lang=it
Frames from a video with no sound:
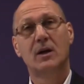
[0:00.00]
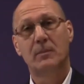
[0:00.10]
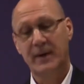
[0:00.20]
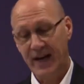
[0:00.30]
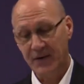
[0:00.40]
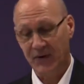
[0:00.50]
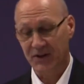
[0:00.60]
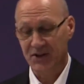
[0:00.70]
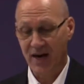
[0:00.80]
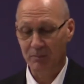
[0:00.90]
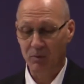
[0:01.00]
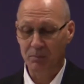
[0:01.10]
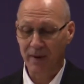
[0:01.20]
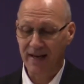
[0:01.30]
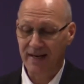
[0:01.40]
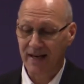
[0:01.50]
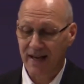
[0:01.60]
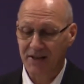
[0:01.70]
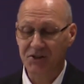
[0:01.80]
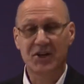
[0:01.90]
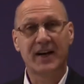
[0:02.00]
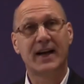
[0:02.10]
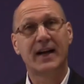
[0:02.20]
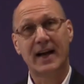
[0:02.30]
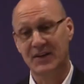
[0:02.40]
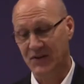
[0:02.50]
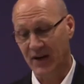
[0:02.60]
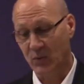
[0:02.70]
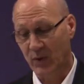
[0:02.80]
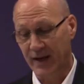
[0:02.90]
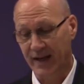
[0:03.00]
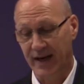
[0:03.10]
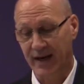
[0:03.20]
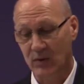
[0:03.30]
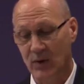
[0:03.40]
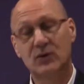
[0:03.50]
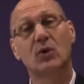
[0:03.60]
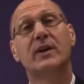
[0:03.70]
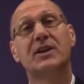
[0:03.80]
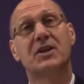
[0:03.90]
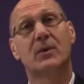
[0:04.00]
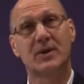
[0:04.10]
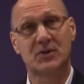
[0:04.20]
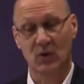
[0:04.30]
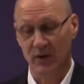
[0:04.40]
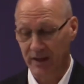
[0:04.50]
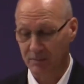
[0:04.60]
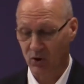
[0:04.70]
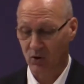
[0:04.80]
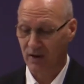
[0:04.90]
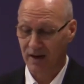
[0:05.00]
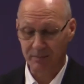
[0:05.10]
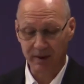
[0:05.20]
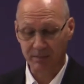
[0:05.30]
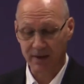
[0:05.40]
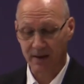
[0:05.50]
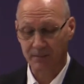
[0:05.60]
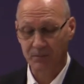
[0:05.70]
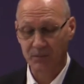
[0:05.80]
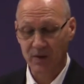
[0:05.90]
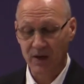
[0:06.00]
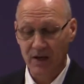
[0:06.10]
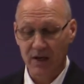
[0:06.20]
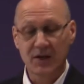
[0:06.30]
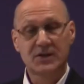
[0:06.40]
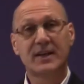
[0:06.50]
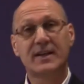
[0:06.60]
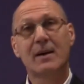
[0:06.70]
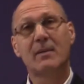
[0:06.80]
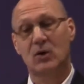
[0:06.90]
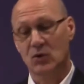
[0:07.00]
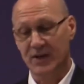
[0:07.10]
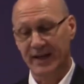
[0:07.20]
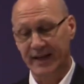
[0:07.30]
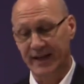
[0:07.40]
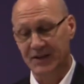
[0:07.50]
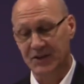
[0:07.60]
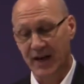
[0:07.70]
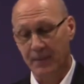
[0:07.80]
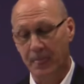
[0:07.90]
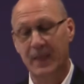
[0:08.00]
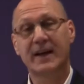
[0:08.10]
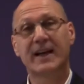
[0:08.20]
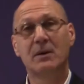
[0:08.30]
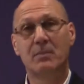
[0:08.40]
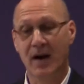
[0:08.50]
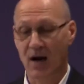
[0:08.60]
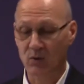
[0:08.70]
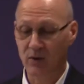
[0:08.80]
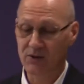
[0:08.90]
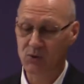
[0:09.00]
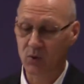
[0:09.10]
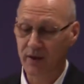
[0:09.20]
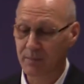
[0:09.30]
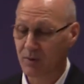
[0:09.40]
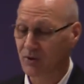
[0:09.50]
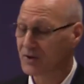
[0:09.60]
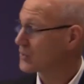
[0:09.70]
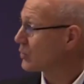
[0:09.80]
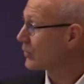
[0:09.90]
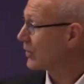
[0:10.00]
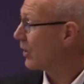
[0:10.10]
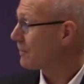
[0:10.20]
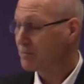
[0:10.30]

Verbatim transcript: Perché facciamo bene leggere e seguire quanto dice questo libro, la Bibbia? Sentiamo cosa ne dice Daniel Brown nel suo libro di studio